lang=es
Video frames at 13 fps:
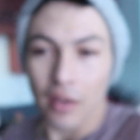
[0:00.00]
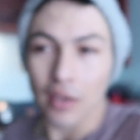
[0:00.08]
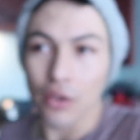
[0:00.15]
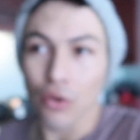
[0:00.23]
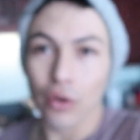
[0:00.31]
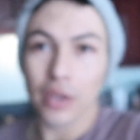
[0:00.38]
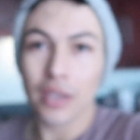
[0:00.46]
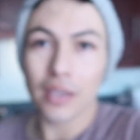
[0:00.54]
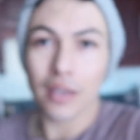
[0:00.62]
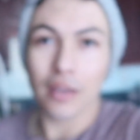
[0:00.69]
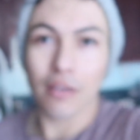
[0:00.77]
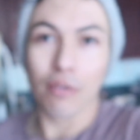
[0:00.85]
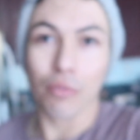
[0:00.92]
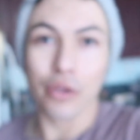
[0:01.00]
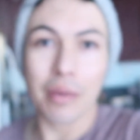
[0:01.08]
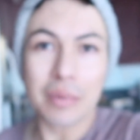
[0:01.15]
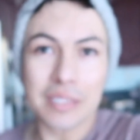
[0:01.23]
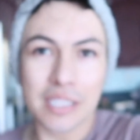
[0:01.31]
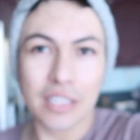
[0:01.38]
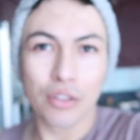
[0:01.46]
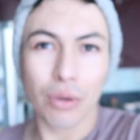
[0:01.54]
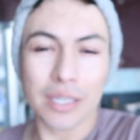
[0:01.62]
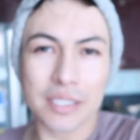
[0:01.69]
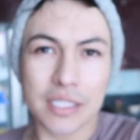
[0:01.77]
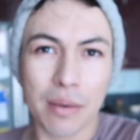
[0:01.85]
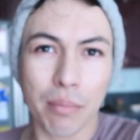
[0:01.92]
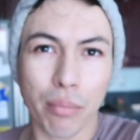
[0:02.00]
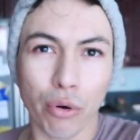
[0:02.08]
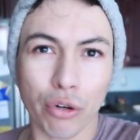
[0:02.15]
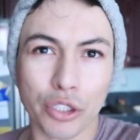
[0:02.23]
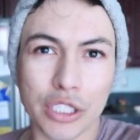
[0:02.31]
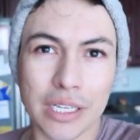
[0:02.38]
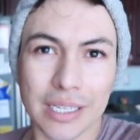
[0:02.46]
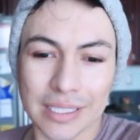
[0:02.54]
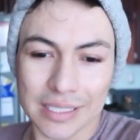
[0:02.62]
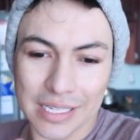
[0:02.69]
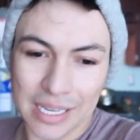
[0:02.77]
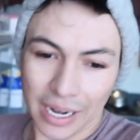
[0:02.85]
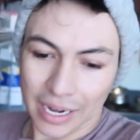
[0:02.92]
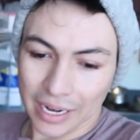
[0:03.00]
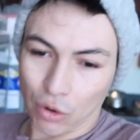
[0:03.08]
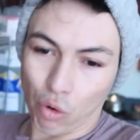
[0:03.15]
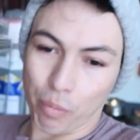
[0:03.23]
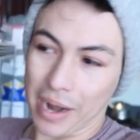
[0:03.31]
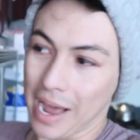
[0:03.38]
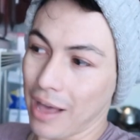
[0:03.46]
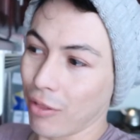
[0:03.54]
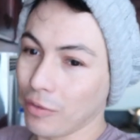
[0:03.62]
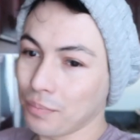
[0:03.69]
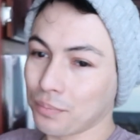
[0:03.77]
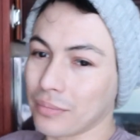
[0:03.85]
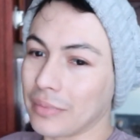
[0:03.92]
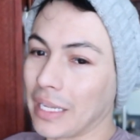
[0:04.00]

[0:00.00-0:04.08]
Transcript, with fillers: Y hoy, como ya me siento al 100% así recuperado,